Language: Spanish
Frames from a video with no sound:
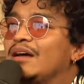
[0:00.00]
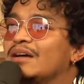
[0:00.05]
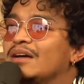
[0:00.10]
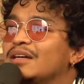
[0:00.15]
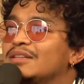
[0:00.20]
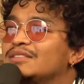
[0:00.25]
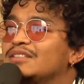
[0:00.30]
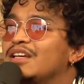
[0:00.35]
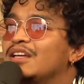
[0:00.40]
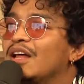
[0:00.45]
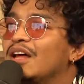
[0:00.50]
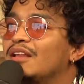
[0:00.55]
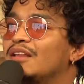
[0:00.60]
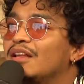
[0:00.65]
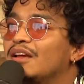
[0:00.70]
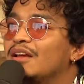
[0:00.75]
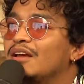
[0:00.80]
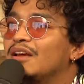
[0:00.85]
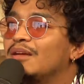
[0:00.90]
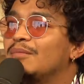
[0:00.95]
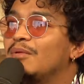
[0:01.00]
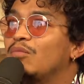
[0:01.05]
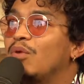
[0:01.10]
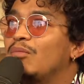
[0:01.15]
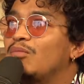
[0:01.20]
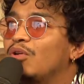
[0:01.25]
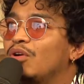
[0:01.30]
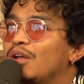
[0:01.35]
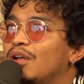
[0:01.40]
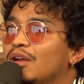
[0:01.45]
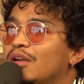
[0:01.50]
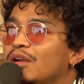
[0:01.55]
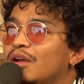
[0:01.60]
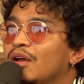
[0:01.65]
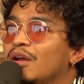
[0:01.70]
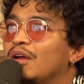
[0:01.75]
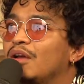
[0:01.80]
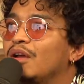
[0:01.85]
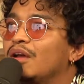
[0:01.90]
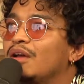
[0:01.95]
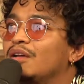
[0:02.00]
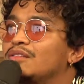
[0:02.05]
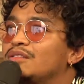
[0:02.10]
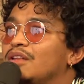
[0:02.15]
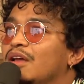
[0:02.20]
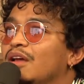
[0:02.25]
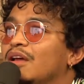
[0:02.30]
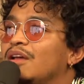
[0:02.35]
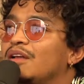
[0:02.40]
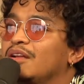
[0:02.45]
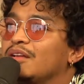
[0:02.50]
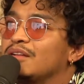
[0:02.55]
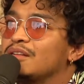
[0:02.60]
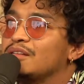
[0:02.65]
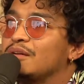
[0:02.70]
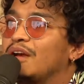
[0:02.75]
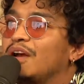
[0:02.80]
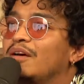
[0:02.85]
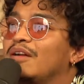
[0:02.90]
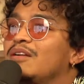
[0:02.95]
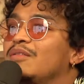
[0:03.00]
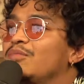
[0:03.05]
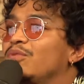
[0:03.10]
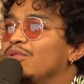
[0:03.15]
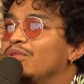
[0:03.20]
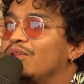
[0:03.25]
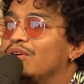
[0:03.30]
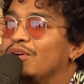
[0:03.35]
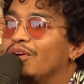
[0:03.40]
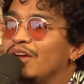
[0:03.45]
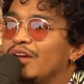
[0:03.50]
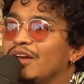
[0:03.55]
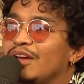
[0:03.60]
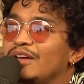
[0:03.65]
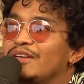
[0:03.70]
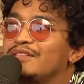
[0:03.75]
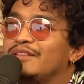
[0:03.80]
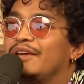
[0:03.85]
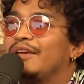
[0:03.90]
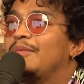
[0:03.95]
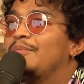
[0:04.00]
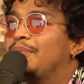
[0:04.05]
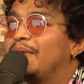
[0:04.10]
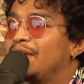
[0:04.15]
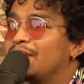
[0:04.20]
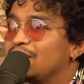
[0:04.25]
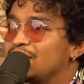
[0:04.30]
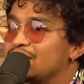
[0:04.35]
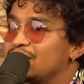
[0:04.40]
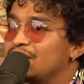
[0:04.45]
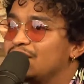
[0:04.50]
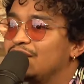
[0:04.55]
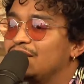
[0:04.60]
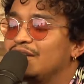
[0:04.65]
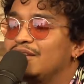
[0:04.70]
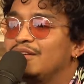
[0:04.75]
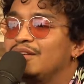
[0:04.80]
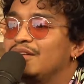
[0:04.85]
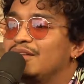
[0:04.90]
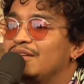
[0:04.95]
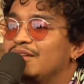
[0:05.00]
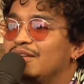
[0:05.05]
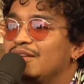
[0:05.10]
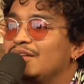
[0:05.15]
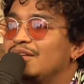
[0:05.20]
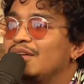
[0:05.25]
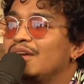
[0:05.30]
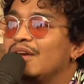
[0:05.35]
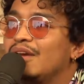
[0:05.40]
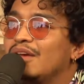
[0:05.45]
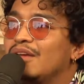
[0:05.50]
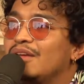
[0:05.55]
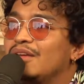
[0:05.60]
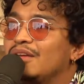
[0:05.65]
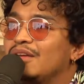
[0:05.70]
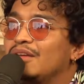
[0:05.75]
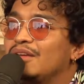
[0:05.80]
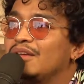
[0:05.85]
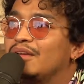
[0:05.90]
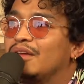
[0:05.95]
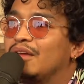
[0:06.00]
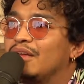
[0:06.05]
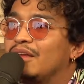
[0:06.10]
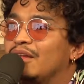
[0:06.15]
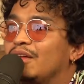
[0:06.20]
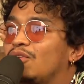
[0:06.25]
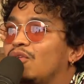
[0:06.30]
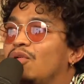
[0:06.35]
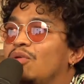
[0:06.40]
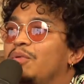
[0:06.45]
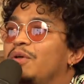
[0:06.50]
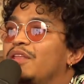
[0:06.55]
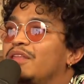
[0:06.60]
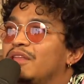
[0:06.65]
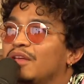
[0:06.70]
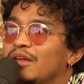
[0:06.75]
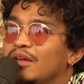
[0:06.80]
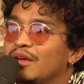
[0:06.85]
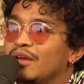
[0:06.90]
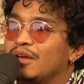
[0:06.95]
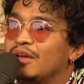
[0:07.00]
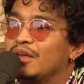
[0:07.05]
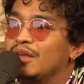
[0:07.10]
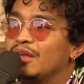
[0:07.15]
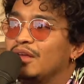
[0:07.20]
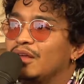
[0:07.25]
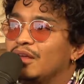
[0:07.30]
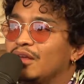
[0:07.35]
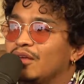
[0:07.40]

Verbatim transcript: ansiedad de me voy a morir, este, ya se va a acabar el mundo, este, qué pedo, así, y, el COVID, y